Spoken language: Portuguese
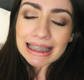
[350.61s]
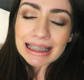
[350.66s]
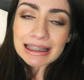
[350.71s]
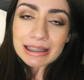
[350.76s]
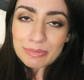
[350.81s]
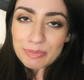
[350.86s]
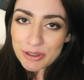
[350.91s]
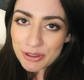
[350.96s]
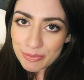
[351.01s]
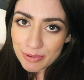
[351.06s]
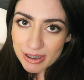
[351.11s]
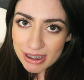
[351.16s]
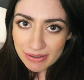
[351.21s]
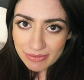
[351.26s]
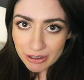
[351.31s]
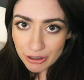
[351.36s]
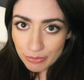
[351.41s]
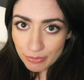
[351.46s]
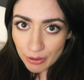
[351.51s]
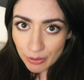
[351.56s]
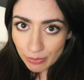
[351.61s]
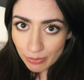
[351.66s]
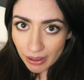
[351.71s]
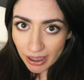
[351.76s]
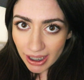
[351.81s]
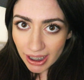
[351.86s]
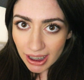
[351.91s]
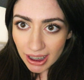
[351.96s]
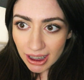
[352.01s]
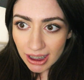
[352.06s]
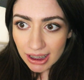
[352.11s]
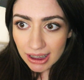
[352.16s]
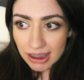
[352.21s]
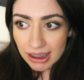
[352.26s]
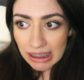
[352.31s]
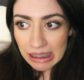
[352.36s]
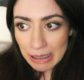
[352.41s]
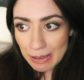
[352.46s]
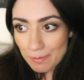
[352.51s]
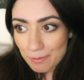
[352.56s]
E ainda por cima eu estava com uma colega
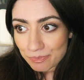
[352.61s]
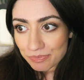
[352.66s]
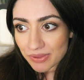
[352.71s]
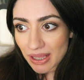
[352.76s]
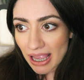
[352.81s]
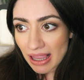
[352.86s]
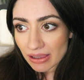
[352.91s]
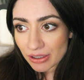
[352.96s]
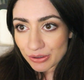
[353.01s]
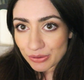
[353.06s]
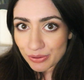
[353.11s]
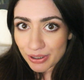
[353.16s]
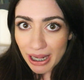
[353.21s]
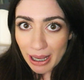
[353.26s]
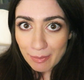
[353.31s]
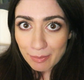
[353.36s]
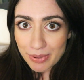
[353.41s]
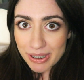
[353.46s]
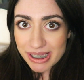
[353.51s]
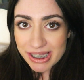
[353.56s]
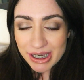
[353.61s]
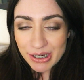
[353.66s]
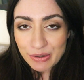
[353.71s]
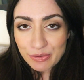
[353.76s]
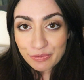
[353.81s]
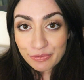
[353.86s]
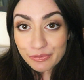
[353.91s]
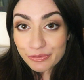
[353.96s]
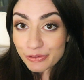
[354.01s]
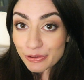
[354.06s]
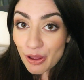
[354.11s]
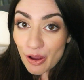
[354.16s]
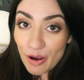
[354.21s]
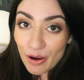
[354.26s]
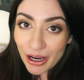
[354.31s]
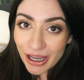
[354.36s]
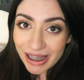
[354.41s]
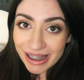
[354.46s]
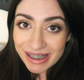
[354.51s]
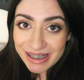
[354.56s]
e ela não queria aparecer no
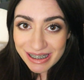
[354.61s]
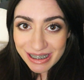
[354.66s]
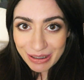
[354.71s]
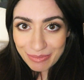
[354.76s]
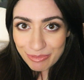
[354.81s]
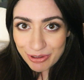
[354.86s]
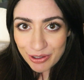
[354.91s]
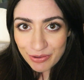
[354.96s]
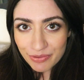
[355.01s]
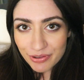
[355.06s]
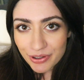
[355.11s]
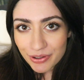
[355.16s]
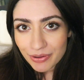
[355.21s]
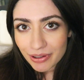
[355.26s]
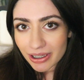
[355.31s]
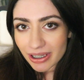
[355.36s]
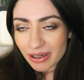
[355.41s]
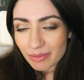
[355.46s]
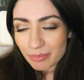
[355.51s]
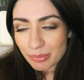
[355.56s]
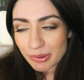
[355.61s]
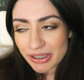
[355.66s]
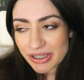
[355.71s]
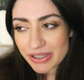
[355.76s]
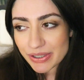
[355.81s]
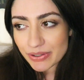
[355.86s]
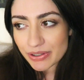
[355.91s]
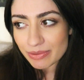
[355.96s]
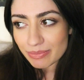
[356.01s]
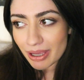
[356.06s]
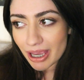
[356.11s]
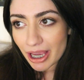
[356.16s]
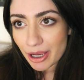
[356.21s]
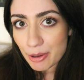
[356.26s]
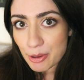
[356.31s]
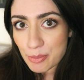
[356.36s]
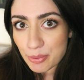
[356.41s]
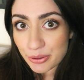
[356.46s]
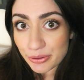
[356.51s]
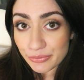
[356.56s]
vlog, ela tinha muita vergonha, por isso eu também
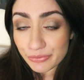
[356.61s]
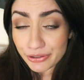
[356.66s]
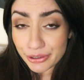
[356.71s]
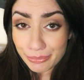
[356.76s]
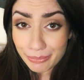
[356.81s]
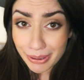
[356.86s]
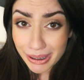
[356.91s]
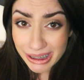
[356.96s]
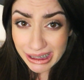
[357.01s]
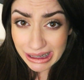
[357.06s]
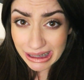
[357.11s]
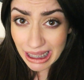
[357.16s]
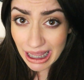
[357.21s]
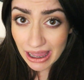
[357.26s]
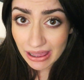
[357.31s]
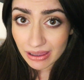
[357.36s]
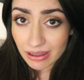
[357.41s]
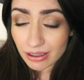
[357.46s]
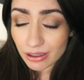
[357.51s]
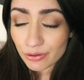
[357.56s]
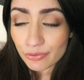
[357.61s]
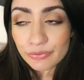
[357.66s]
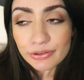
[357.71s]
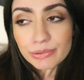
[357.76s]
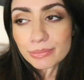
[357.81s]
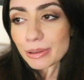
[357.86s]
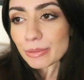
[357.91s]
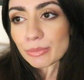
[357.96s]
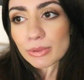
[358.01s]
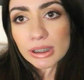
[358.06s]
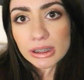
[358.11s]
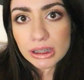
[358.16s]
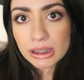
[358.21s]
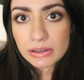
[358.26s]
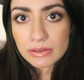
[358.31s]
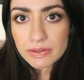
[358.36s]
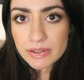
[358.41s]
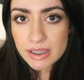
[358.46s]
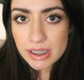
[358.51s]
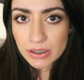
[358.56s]
acabei por não filmar nada. Eu filmei um
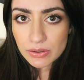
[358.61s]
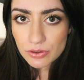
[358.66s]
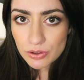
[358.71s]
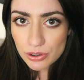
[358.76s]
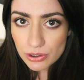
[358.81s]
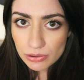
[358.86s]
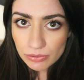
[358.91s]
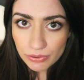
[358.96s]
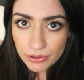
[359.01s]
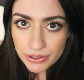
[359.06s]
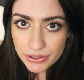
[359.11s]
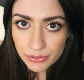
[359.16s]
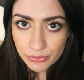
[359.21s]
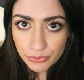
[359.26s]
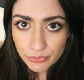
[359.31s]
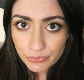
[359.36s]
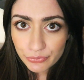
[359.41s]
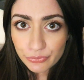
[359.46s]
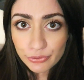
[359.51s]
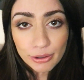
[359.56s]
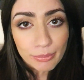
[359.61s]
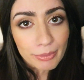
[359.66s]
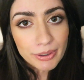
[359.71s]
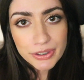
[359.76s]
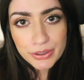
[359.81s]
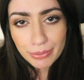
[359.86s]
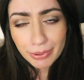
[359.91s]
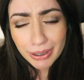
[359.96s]
bocadinho de sítios de Londres onde eu fui, mas eu